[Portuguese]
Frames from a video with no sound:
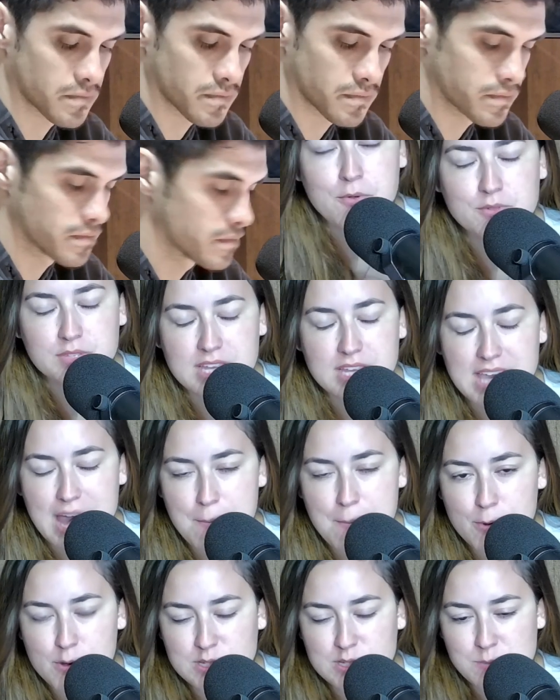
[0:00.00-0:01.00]
aponta que
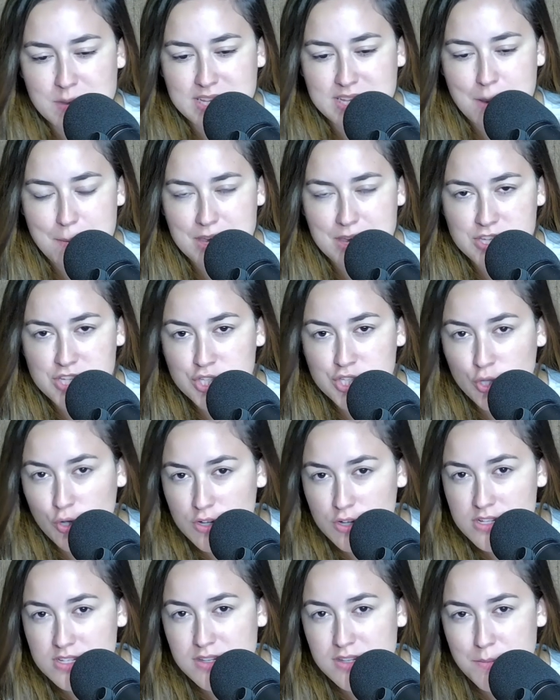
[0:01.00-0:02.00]
aproximadamente
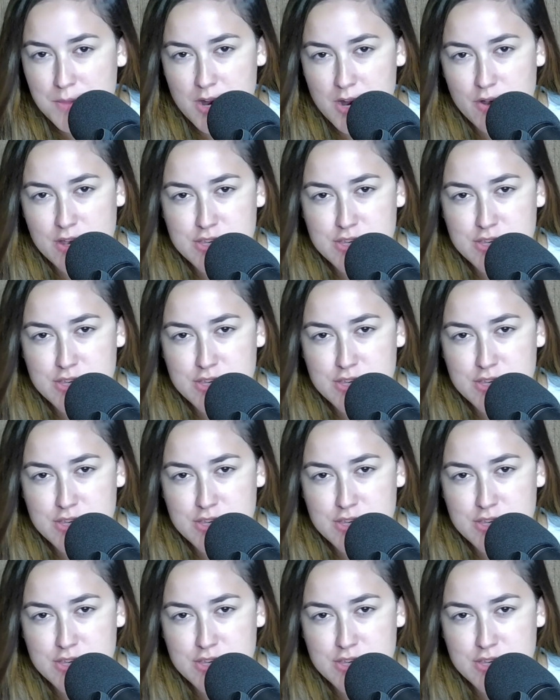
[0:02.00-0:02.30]
12 milhões